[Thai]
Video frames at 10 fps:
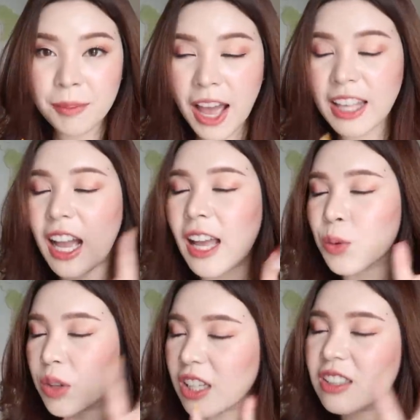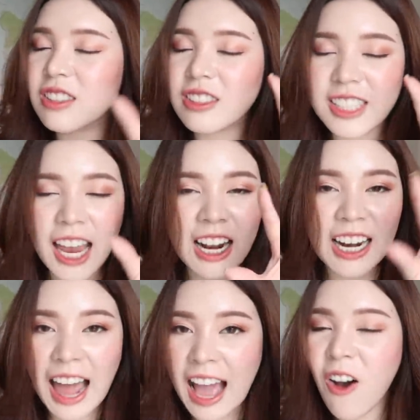ที่สำคัญค่ะตัวนี้คือใช้แล้
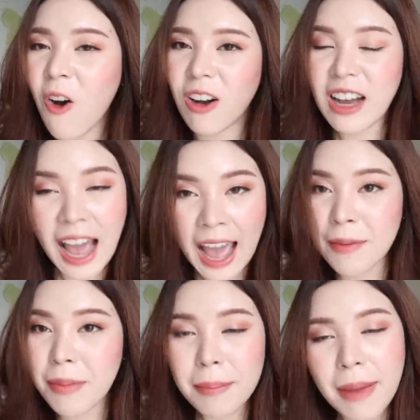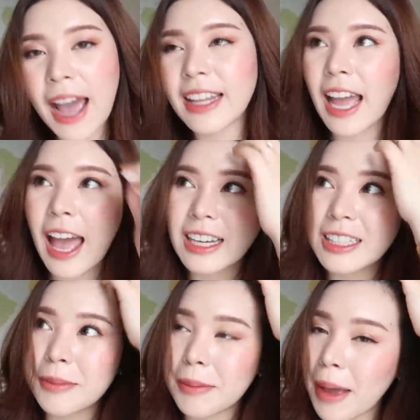วล้างออกง่ายมากๆนะคะ
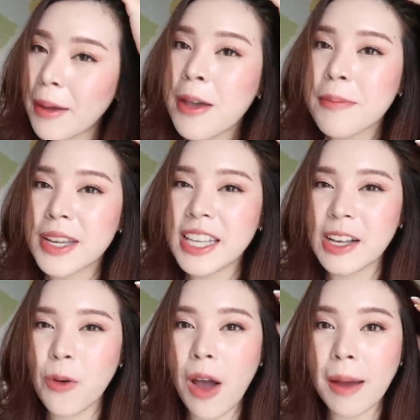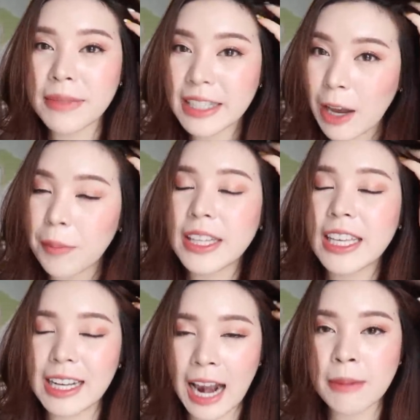คือมันแบบไม่ทิ้งความเหนียวไม่
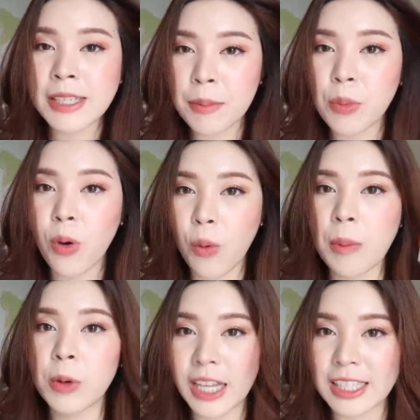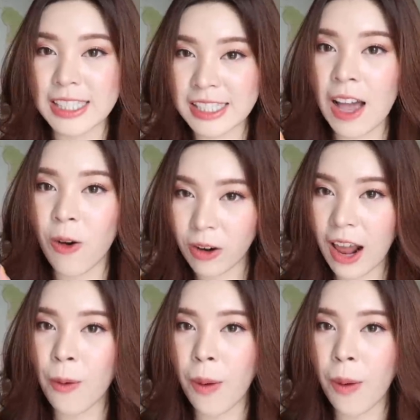ทิ้งคราบแชมพูไว้บนหนังศีรษะของเรา